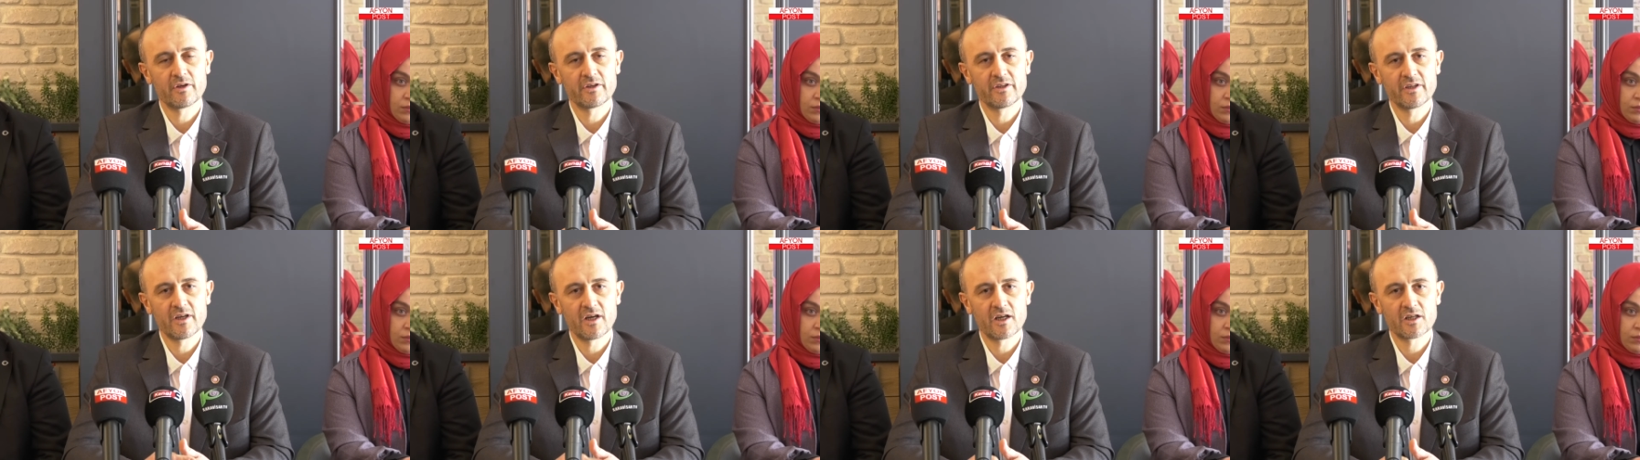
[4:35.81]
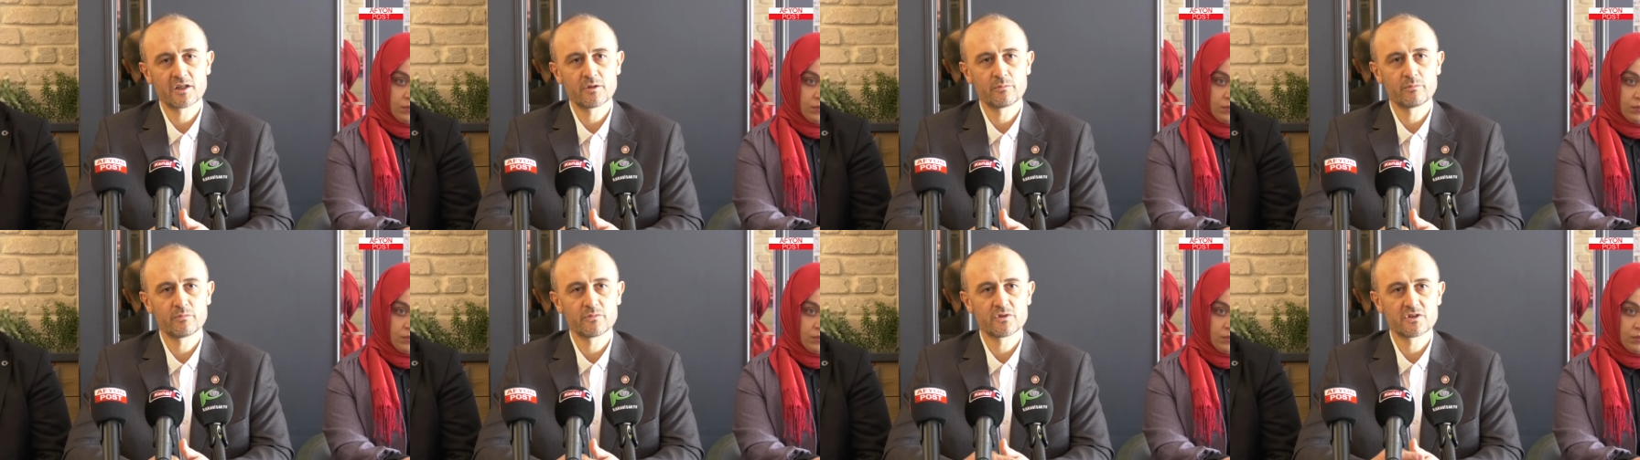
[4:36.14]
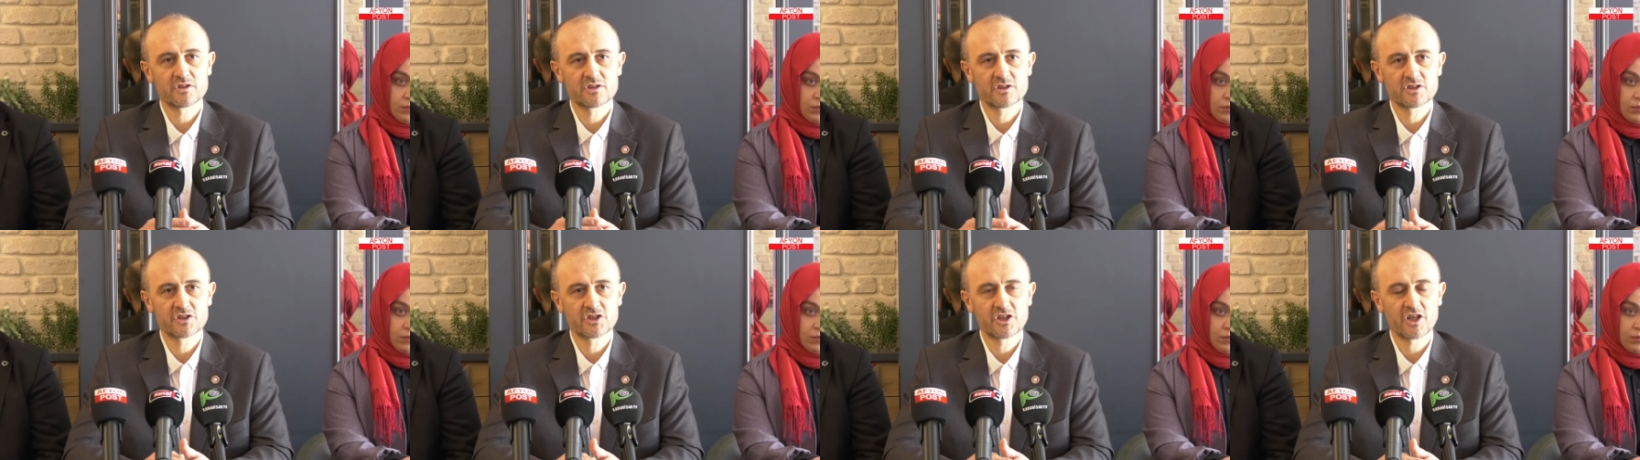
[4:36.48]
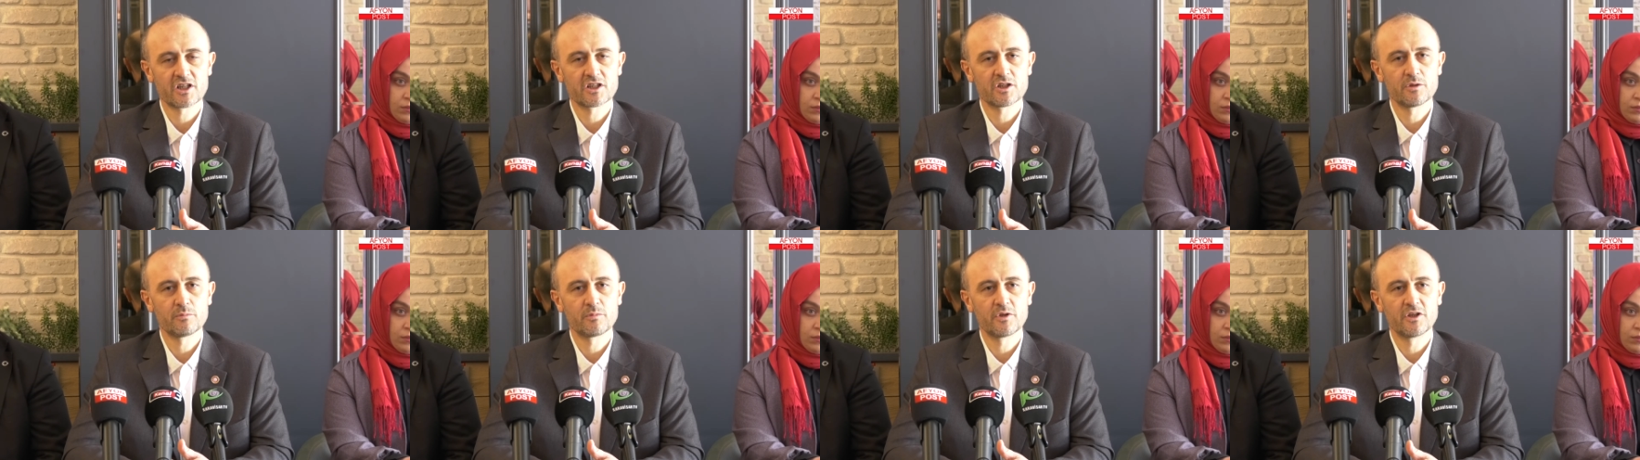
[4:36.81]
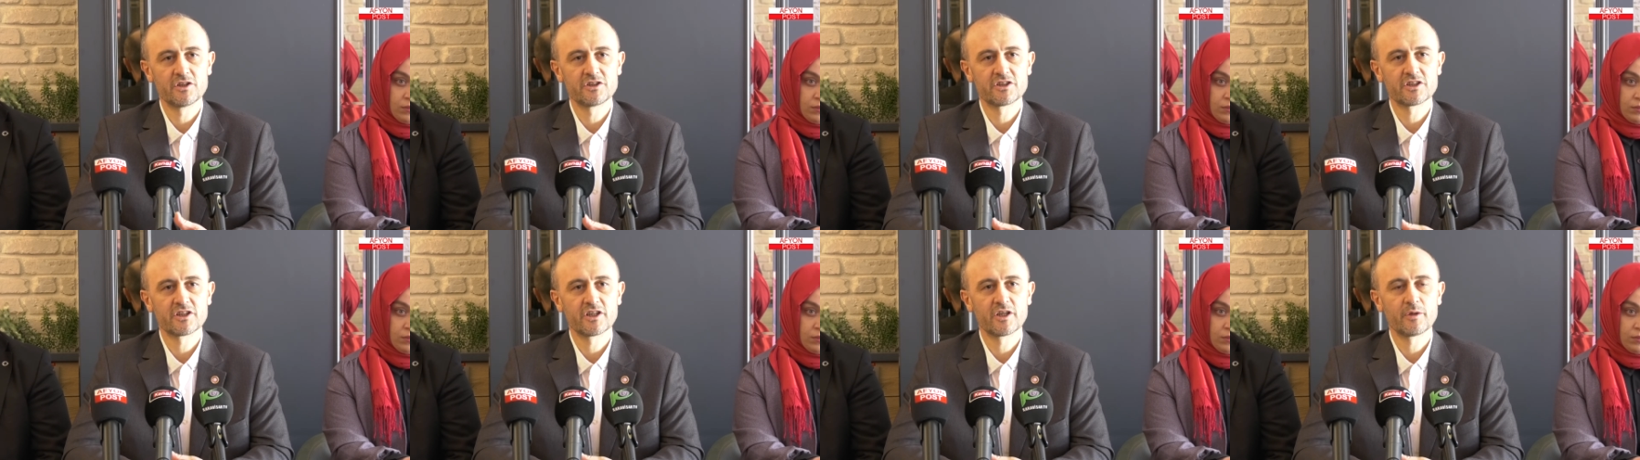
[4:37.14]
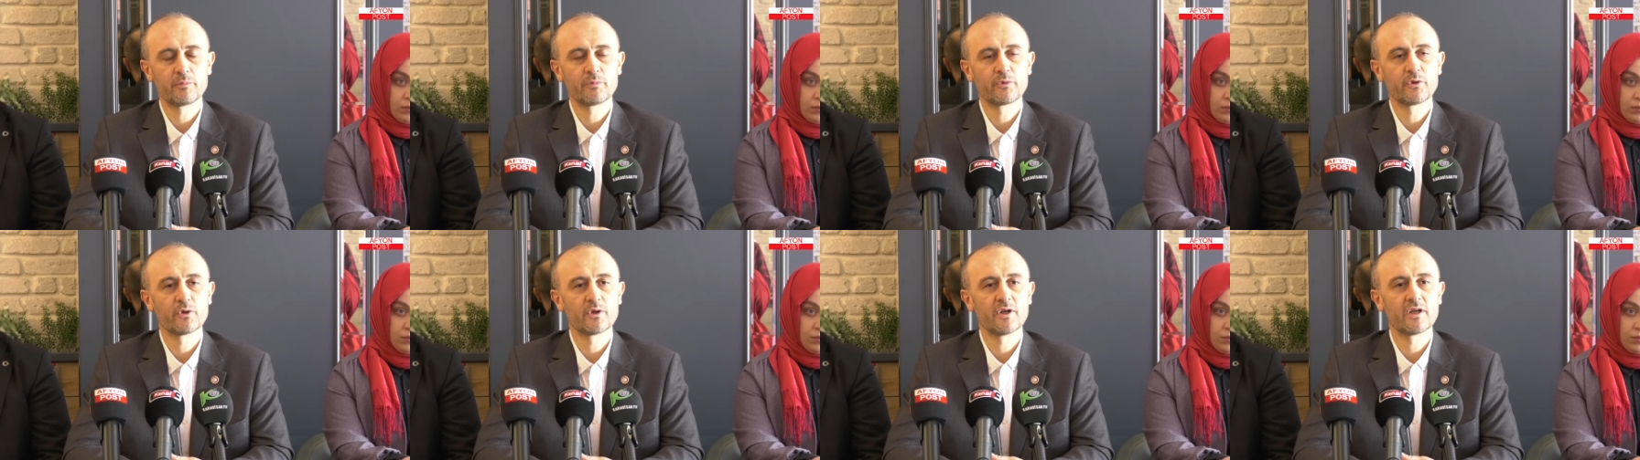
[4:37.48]
yardım şartlı bağışta
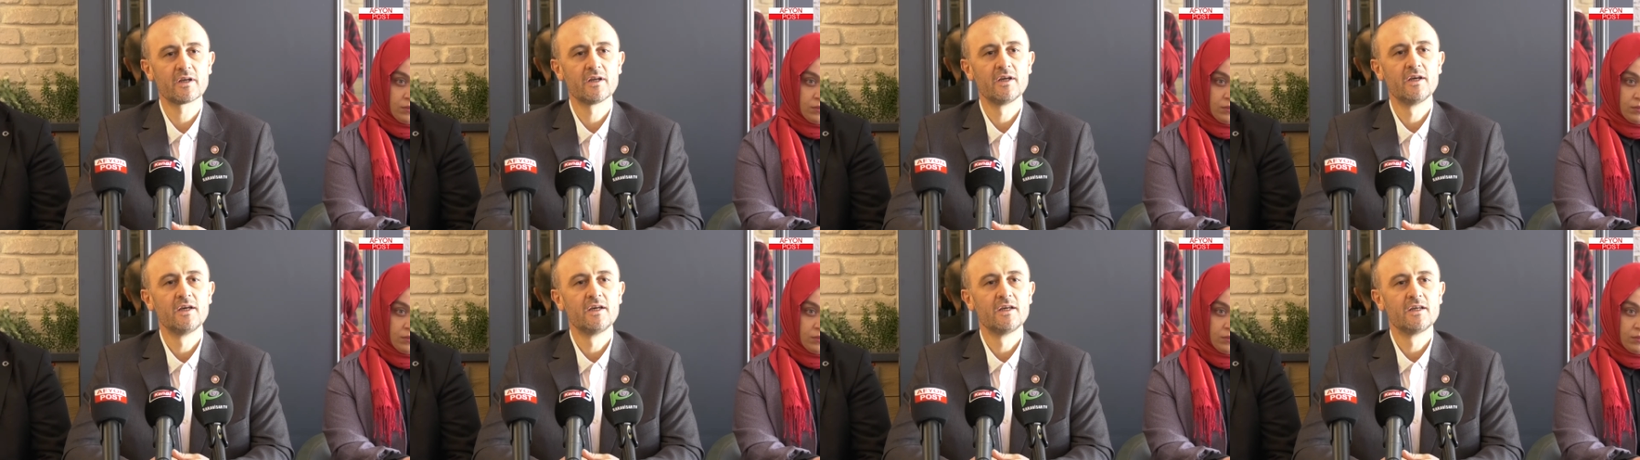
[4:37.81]
yapıyorlar.